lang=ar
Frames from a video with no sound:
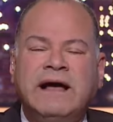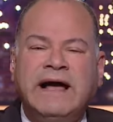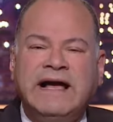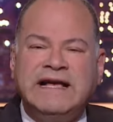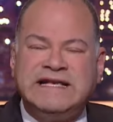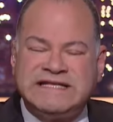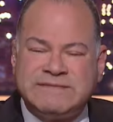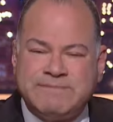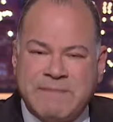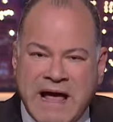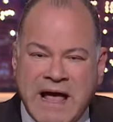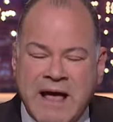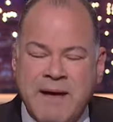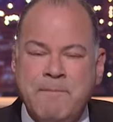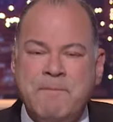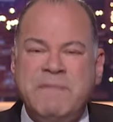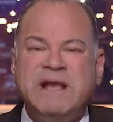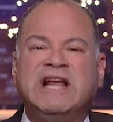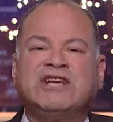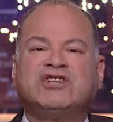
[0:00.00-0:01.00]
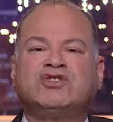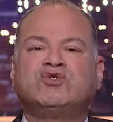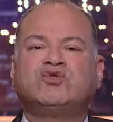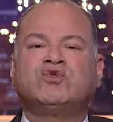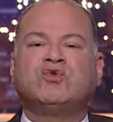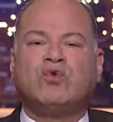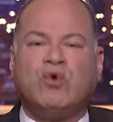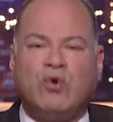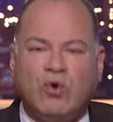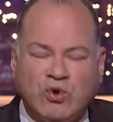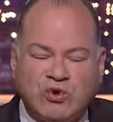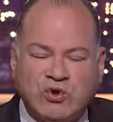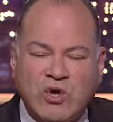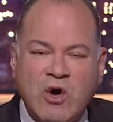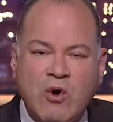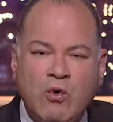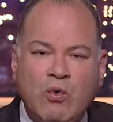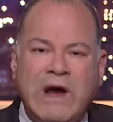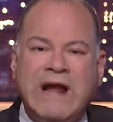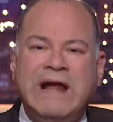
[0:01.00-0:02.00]
حزمة من الشروط
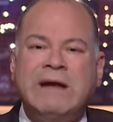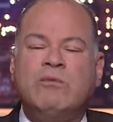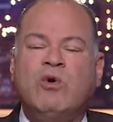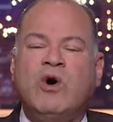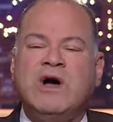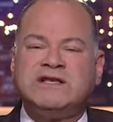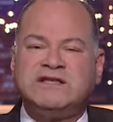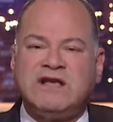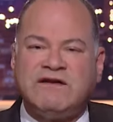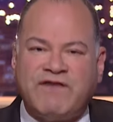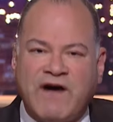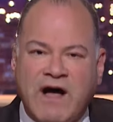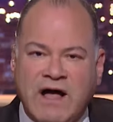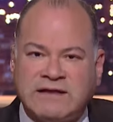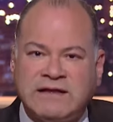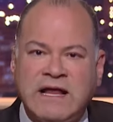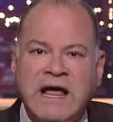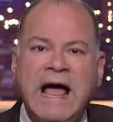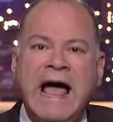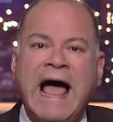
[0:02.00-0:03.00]
والمواصفات